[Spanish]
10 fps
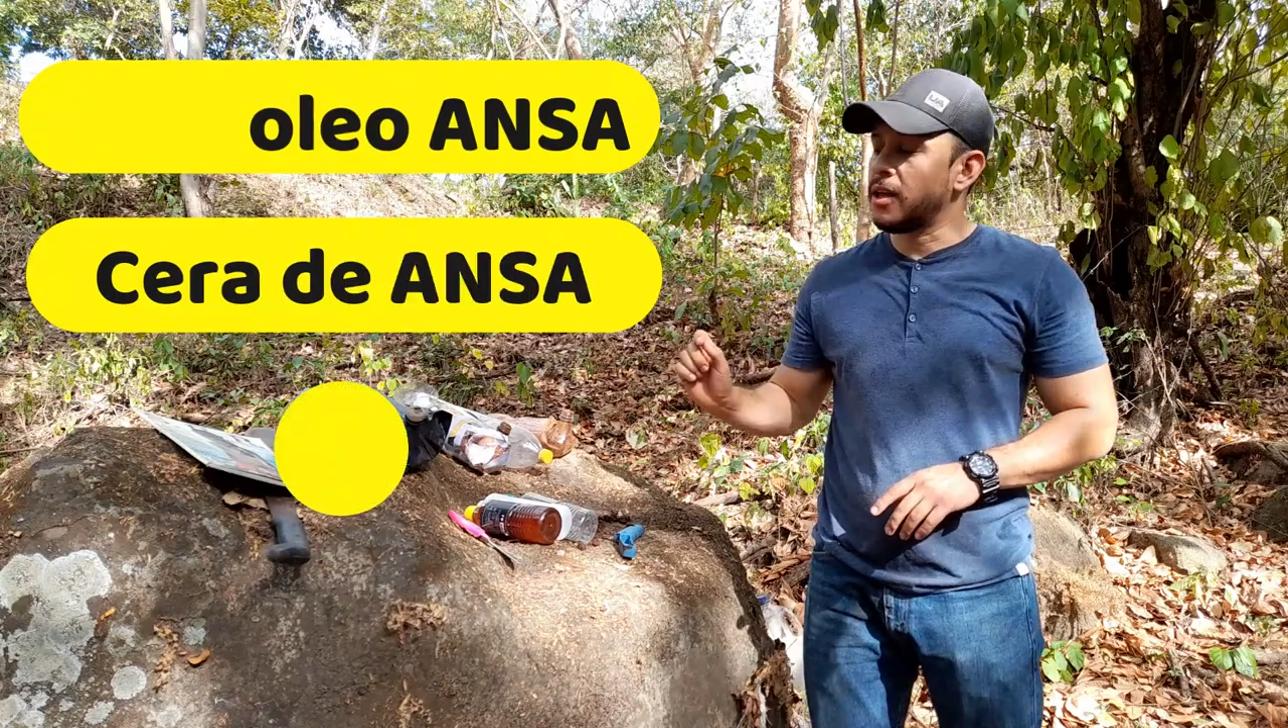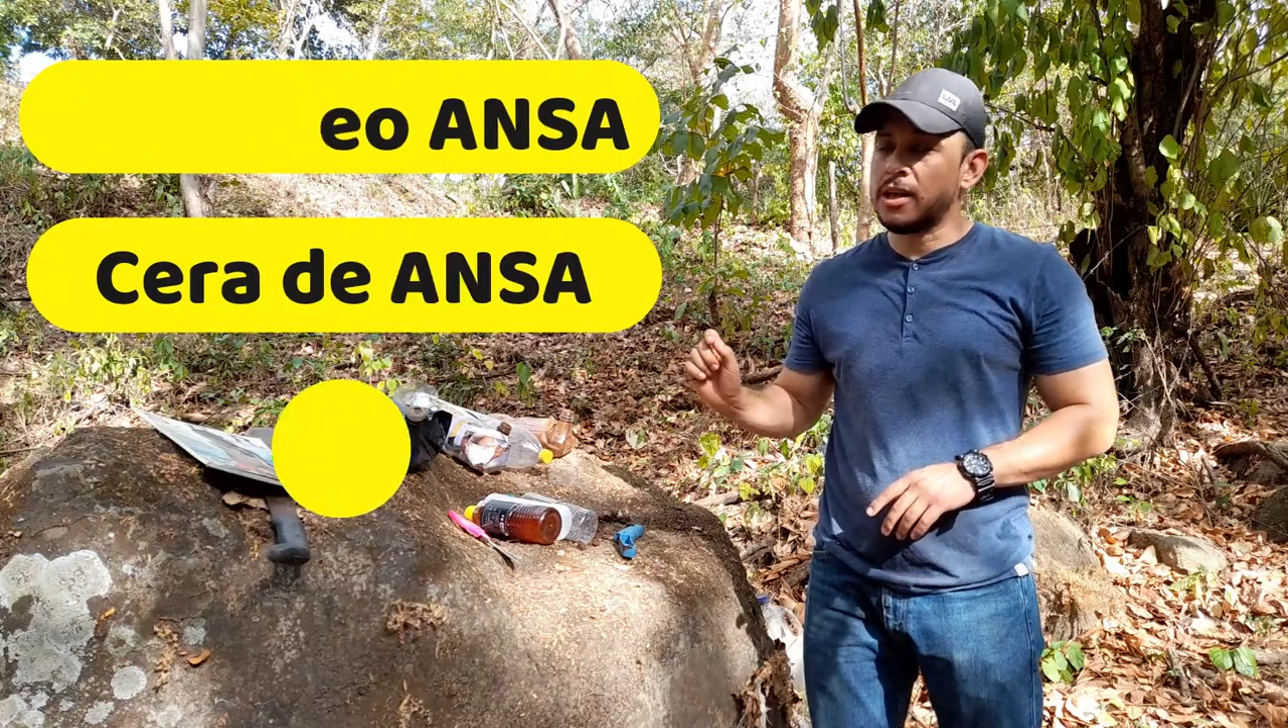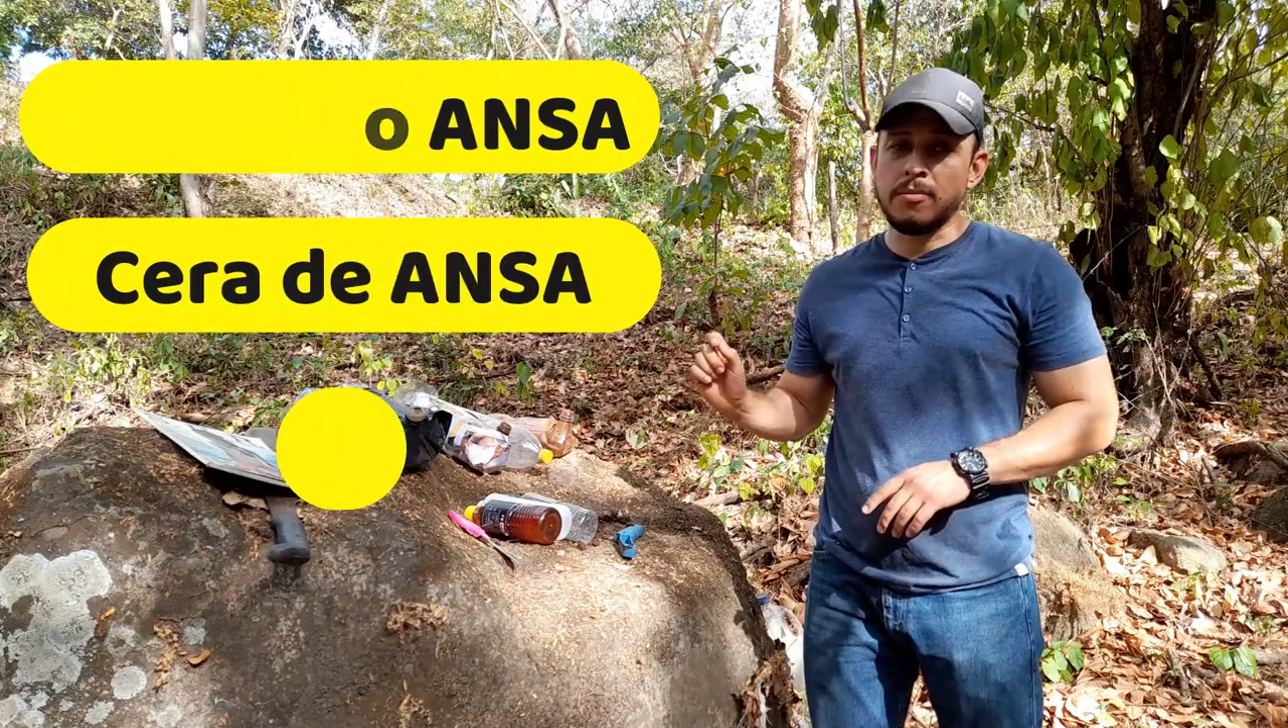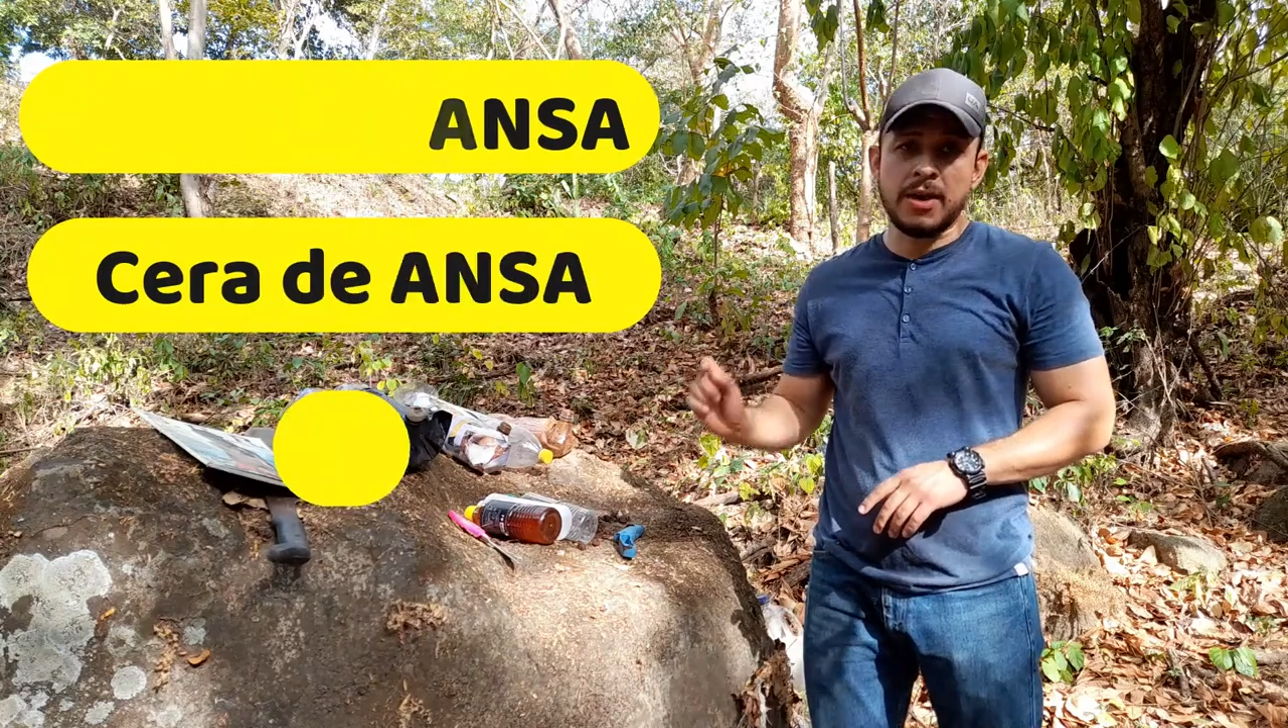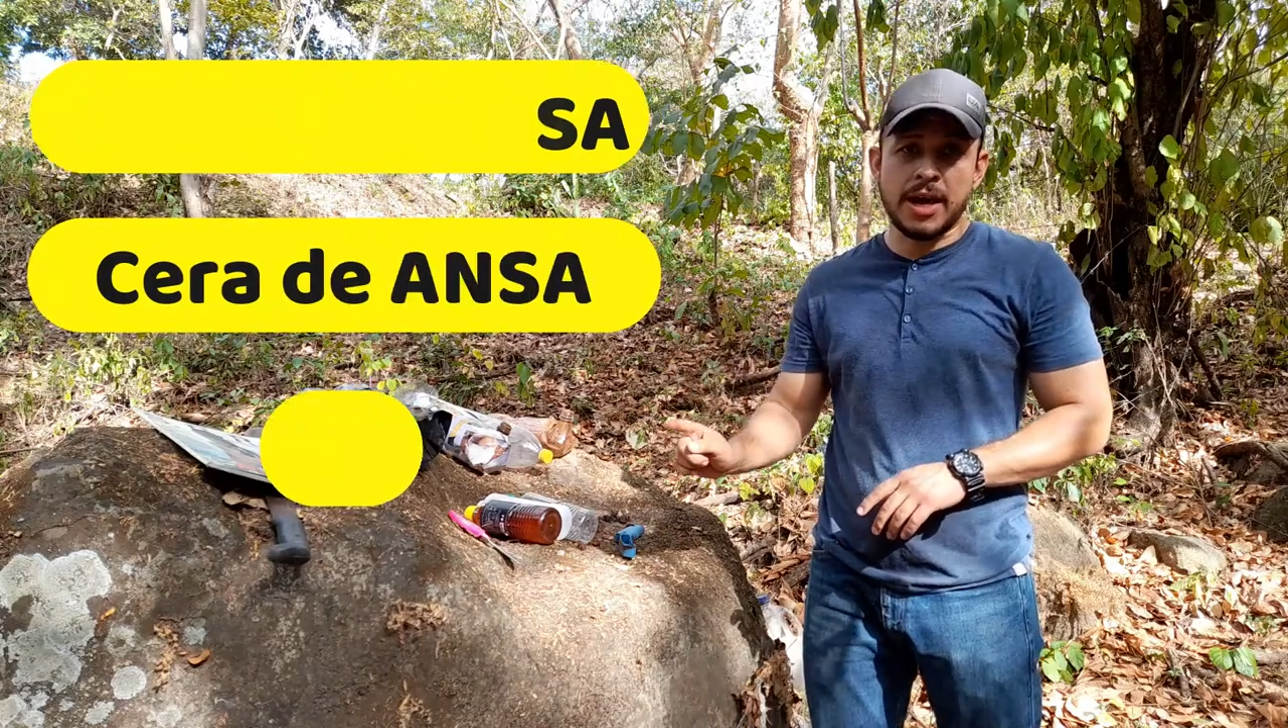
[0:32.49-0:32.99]

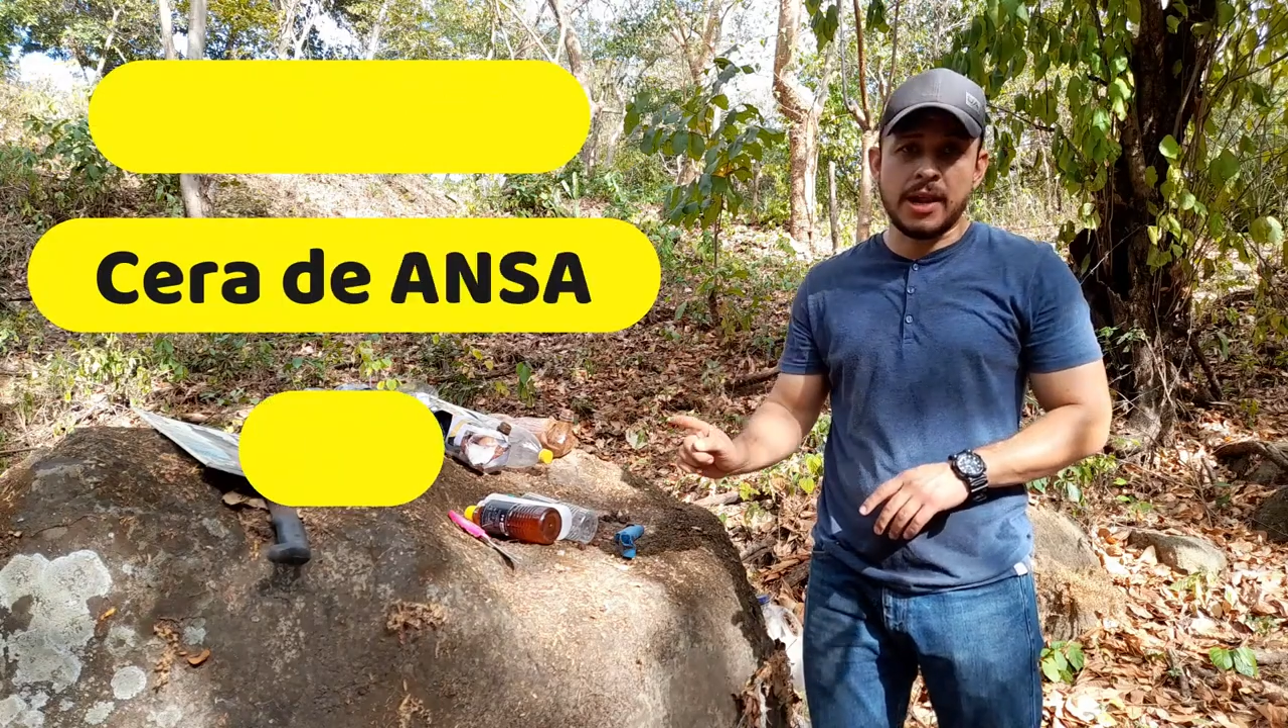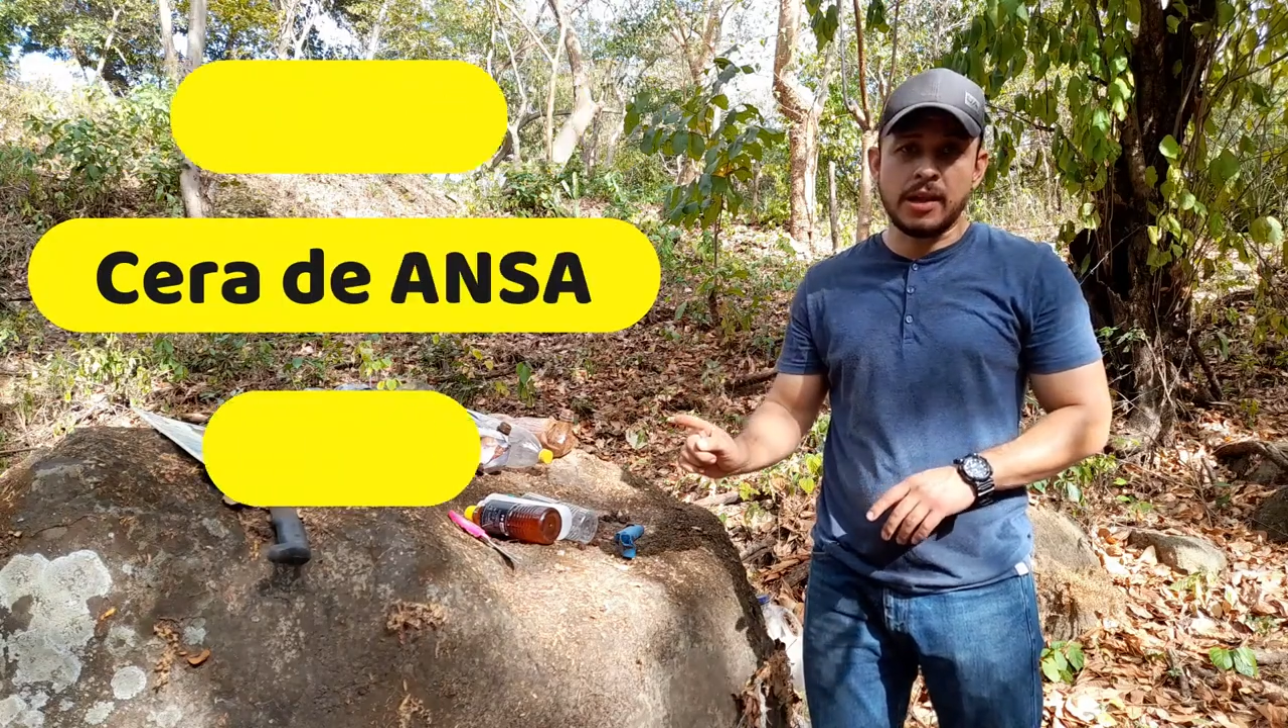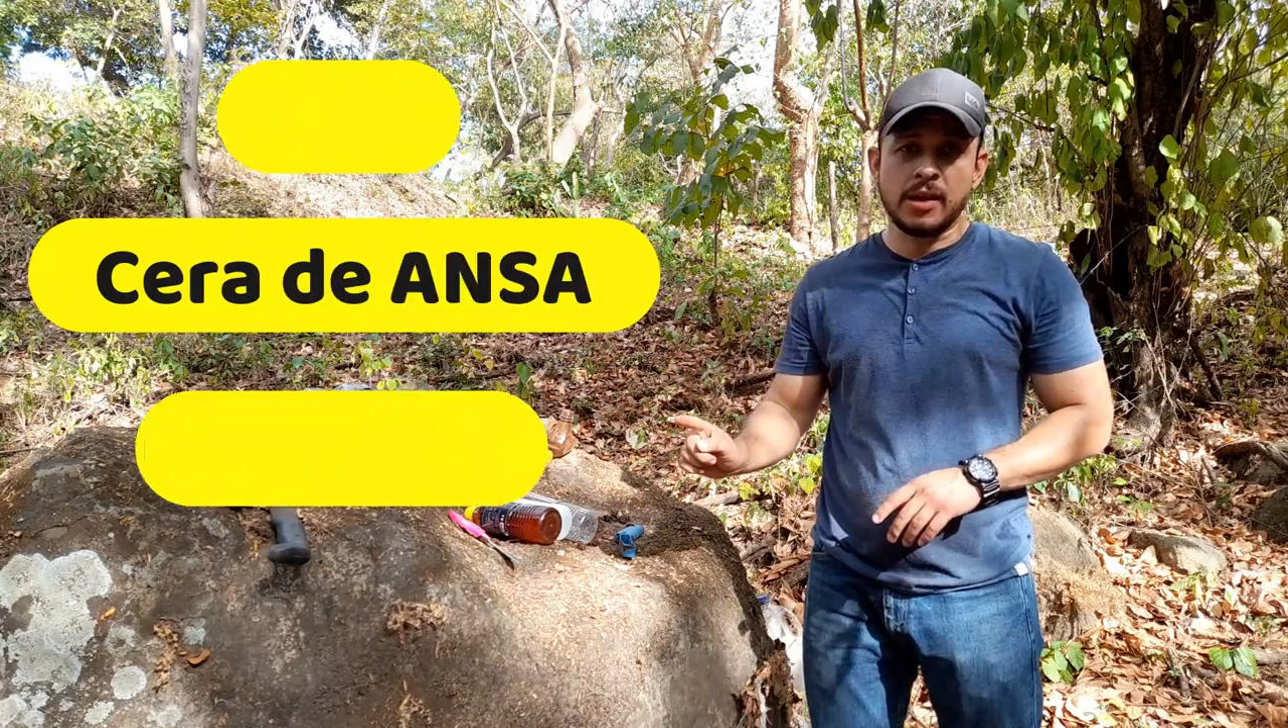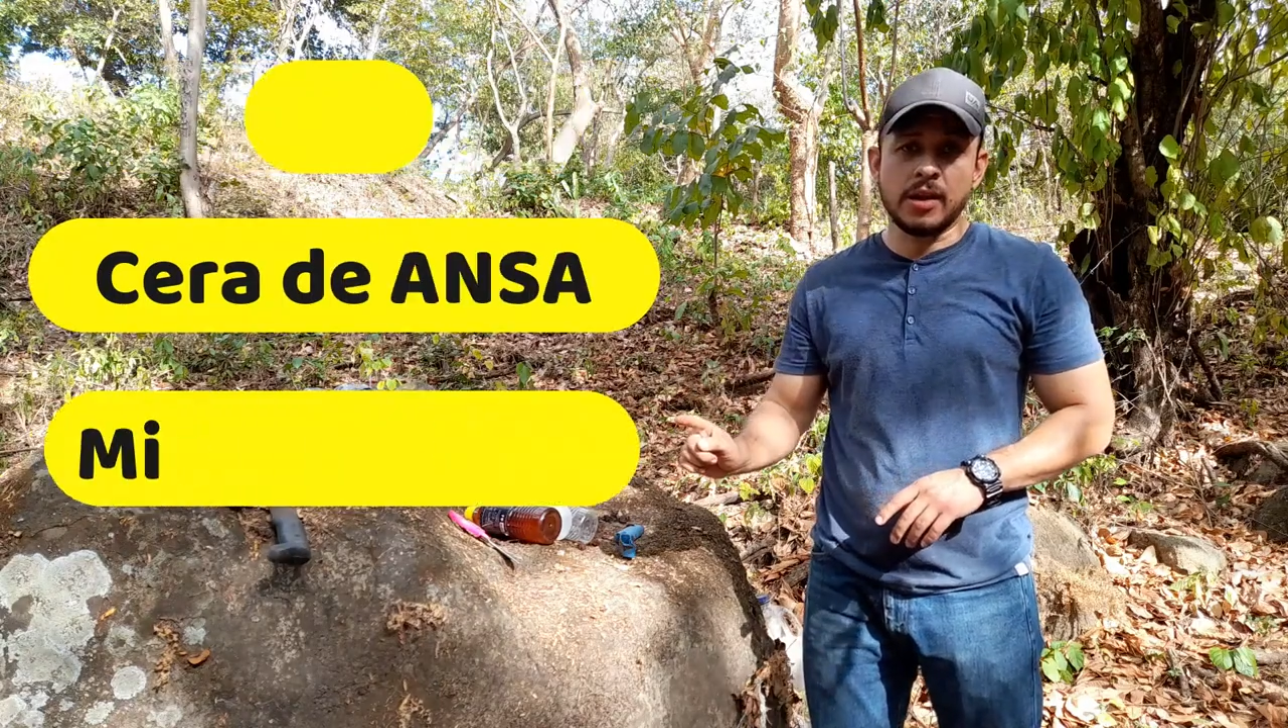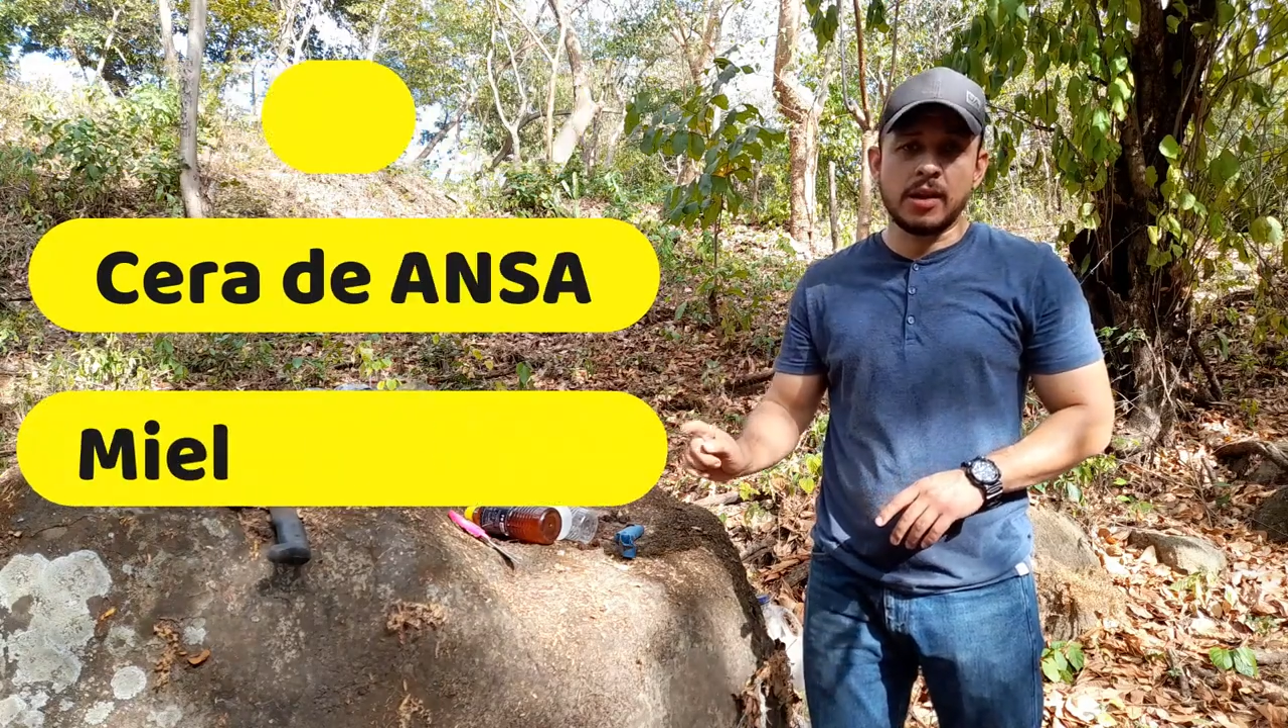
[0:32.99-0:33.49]
y miel.